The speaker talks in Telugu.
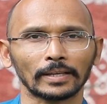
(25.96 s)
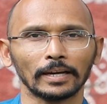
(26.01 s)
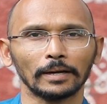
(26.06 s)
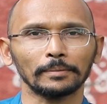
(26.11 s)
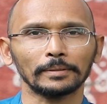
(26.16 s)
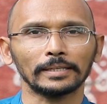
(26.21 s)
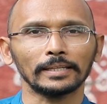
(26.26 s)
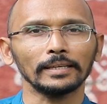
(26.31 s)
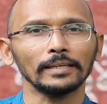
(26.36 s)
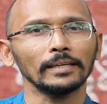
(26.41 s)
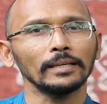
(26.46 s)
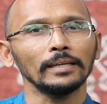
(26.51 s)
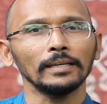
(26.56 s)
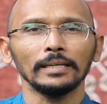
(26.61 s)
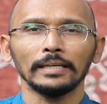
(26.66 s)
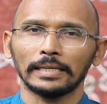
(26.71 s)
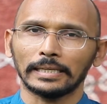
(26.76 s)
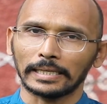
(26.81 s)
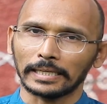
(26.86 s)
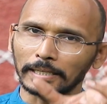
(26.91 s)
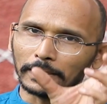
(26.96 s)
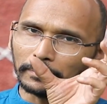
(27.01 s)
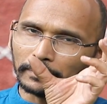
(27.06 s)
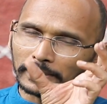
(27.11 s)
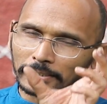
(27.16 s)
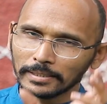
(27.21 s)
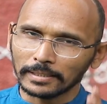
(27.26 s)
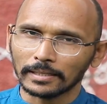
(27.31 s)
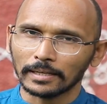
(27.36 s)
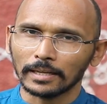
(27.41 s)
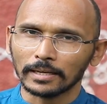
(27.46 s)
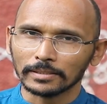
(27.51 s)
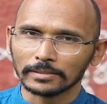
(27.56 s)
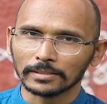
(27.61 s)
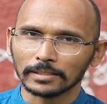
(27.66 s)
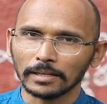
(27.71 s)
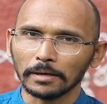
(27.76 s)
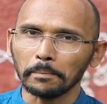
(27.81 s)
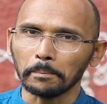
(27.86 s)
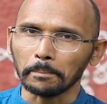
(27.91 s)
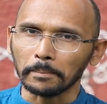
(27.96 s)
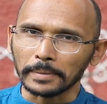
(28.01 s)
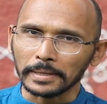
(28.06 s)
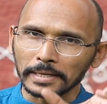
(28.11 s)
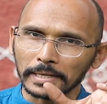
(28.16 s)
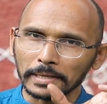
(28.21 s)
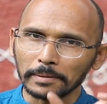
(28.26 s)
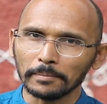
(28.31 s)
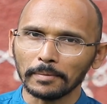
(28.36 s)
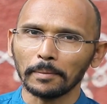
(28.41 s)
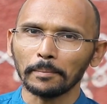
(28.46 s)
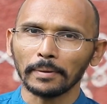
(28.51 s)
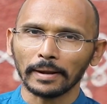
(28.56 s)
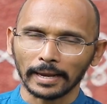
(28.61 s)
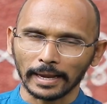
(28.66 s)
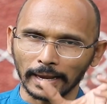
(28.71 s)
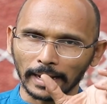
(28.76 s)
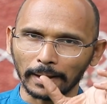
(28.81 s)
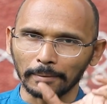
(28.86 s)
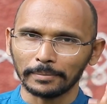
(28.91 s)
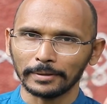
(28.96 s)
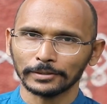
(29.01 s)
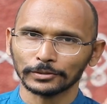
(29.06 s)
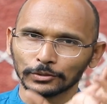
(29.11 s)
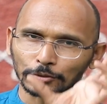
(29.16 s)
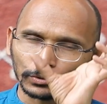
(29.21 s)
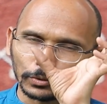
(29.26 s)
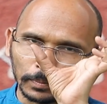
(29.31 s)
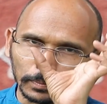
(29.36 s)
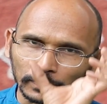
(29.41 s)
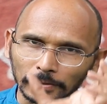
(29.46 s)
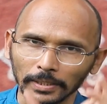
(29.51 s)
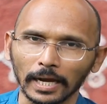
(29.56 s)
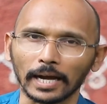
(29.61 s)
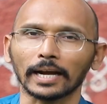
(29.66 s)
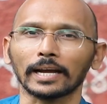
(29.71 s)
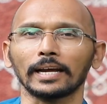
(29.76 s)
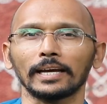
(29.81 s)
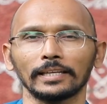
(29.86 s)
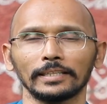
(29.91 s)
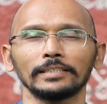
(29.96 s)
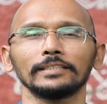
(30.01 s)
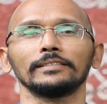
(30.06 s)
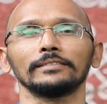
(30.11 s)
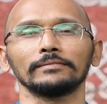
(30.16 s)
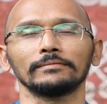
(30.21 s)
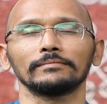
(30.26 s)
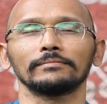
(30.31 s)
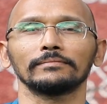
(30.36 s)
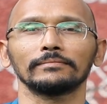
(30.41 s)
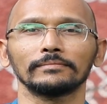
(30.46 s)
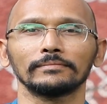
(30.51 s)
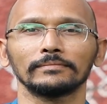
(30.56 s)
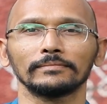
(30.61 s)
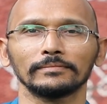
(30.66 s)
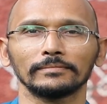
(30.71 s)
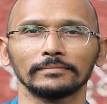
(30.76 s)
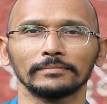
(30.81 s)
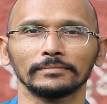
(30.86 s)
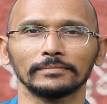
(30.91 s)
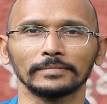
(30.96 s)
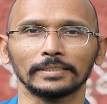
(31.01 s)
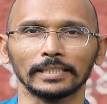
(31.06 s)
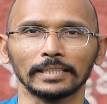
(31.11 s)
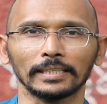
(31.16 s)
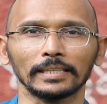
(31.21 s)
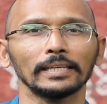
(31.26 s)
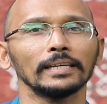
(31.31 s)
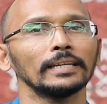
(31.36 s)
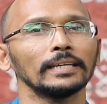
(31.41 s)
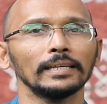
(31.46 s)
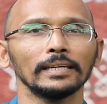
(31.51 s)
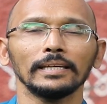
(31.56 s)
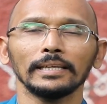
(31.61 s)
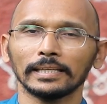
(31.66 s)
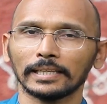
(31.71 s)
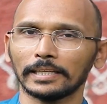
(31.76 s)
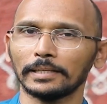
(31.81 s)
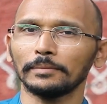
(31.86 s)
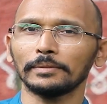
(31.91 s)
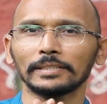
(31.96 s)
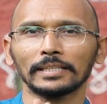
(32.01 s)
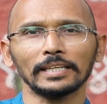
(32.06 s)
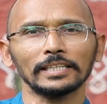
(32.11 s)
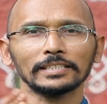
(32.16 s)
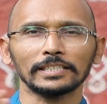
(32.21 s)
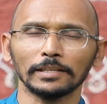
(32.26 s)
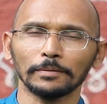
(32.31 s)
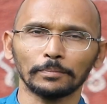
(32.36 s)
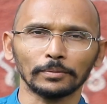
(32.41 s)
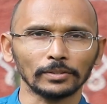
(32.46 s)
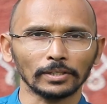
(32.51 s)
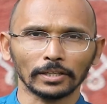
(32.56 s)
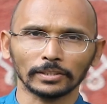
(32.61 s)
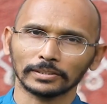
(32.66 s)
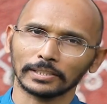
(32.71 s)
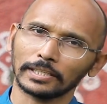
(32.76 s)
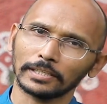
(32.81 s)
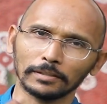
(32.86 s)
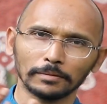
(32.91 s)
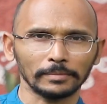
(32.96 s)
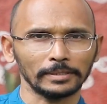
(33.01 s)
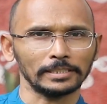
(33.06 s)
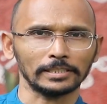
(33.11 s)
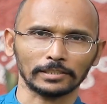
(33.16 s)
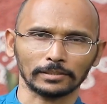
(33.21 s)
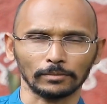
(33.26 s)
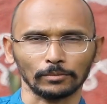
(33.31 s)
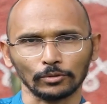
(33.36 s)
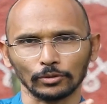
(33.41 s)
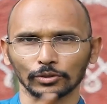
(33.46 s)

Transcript: కాబట్టి ఎనిమిది గ్లాసుల మినిమం క్యాబేజ్ సూప్ తాగాలి దీన్ని ఎనిమిది గ్లాసులు ఎప్పుడు తాగుతారన్నది మీ ఇష్టం